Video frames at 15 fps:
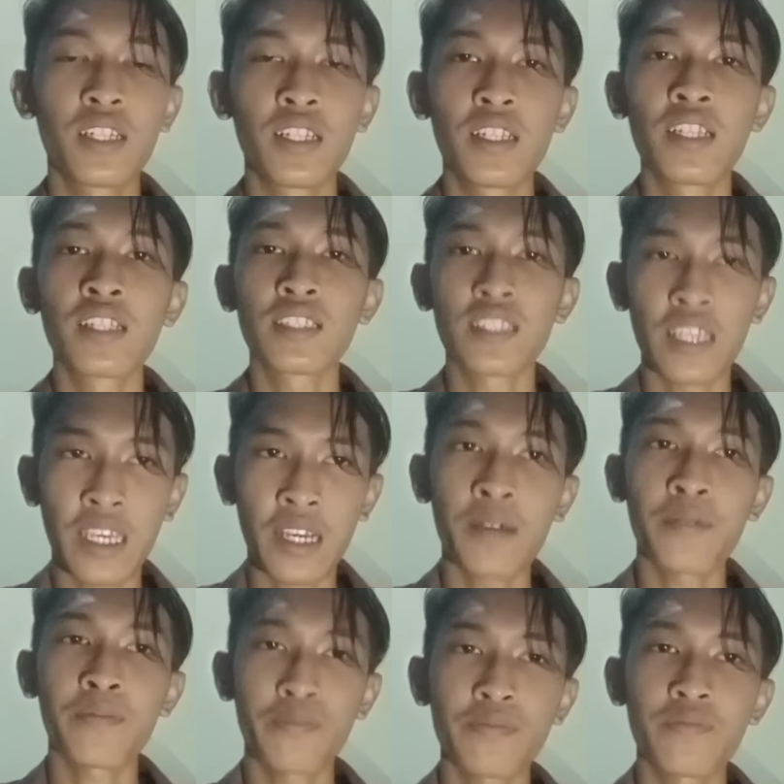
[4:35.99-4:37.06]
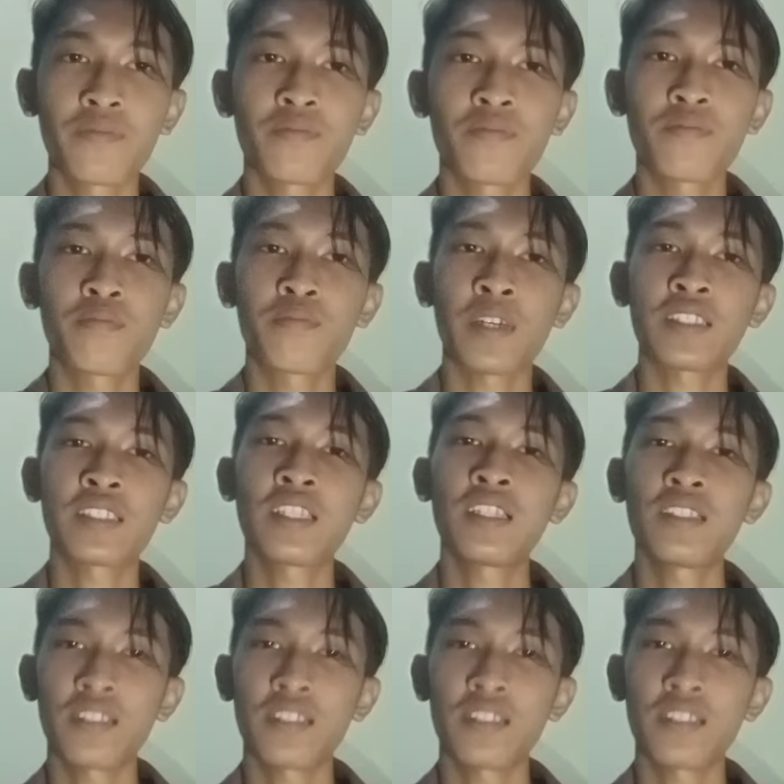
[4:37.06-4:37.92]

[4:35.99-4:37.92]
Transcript: dan saya pasti